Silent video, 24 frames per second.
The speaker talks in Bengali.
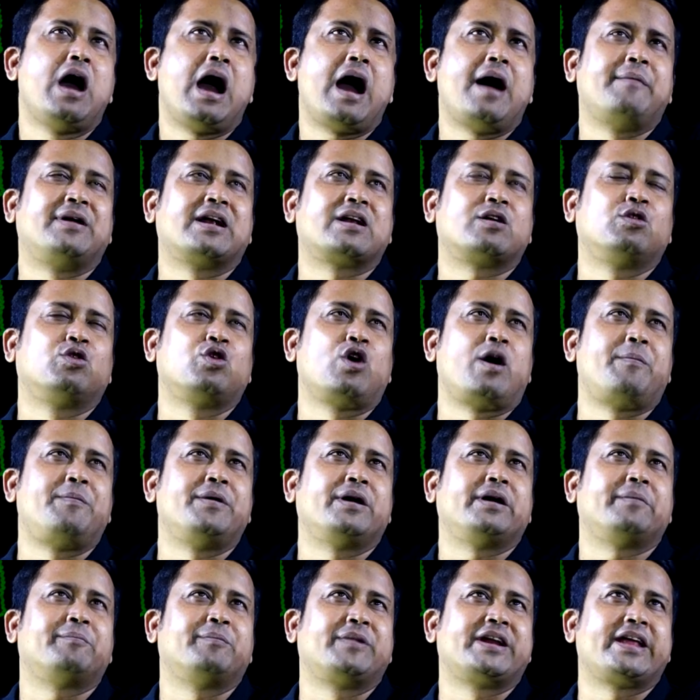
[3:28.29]
আমার লব
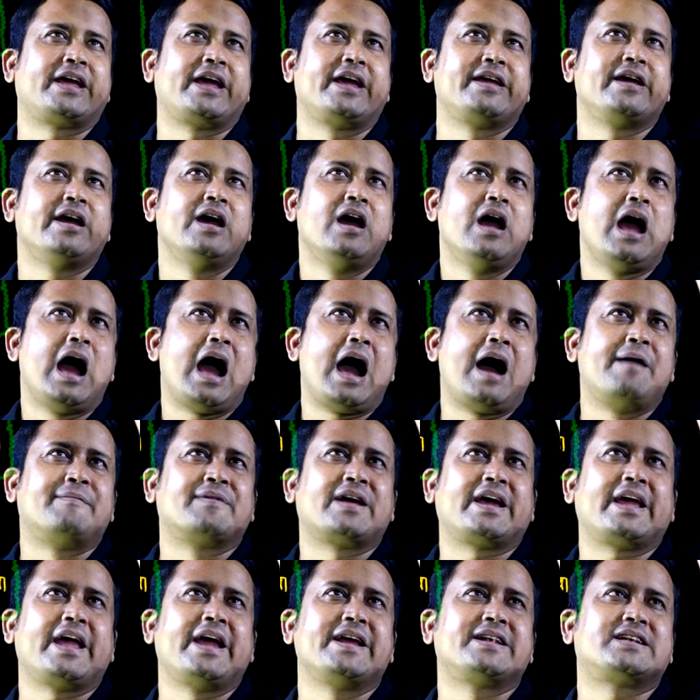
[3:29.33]
মানে এই আমরা
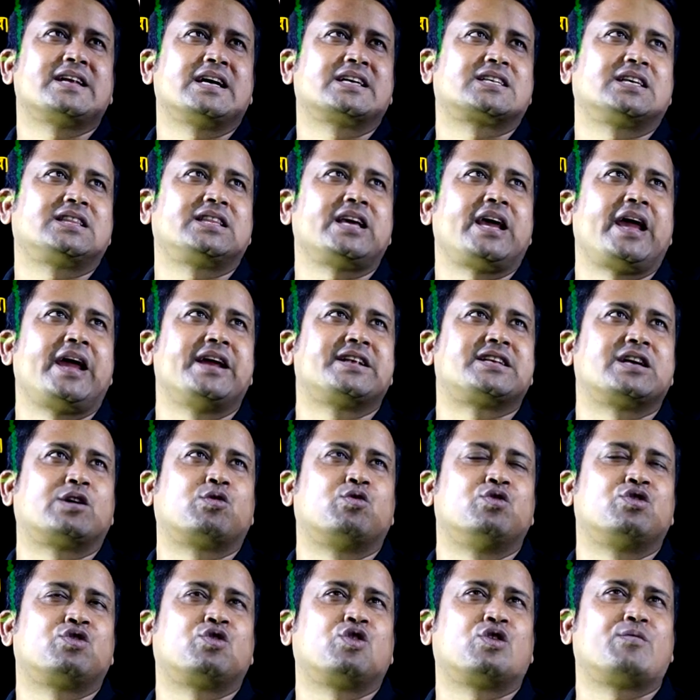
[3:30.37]
এইটার সাথে এইটা
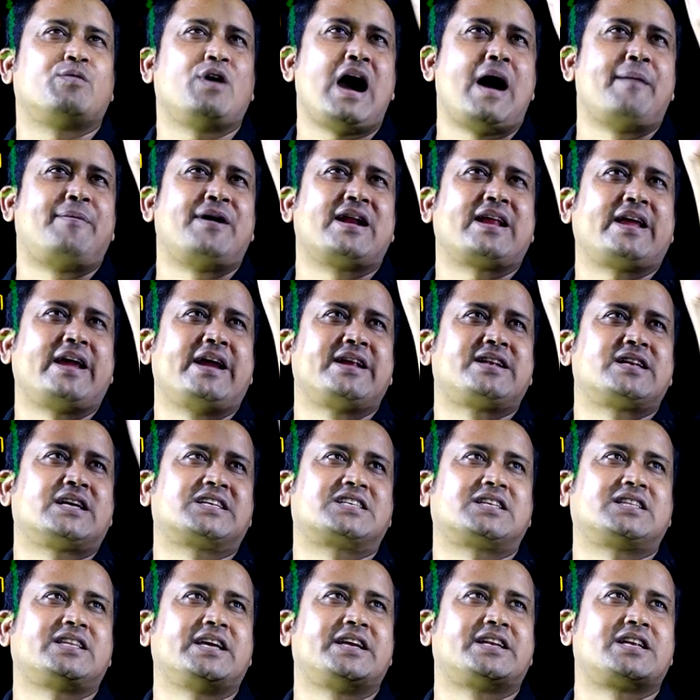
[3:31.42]
গুণ করব আবার এইটার
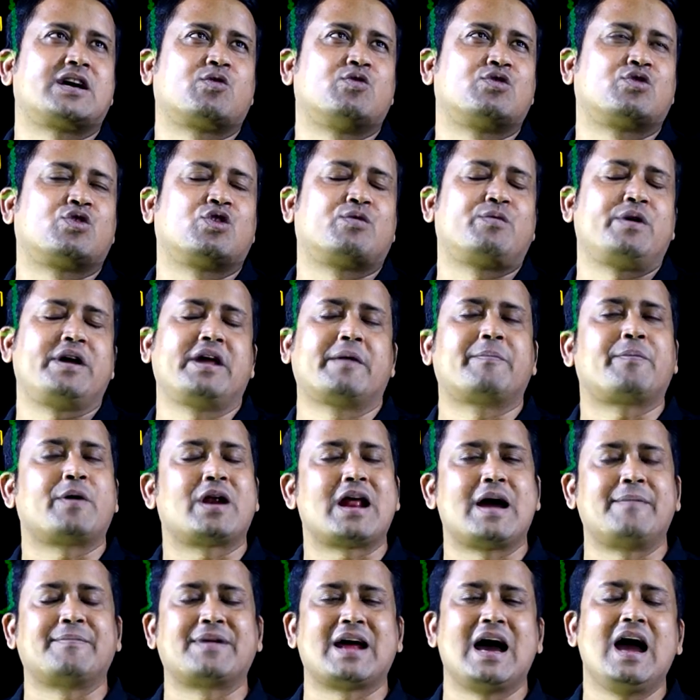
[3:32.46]
সাথে এইটা গুণ করব এরপরে
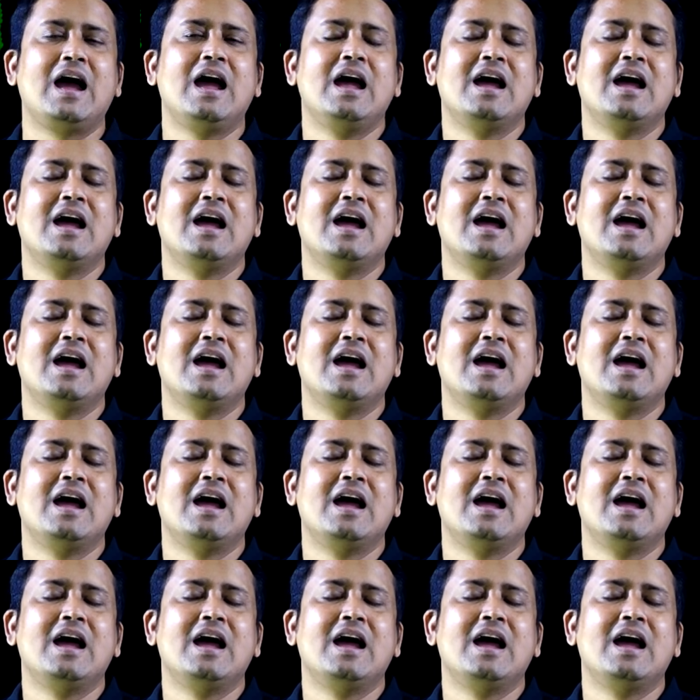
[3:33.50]
আমরা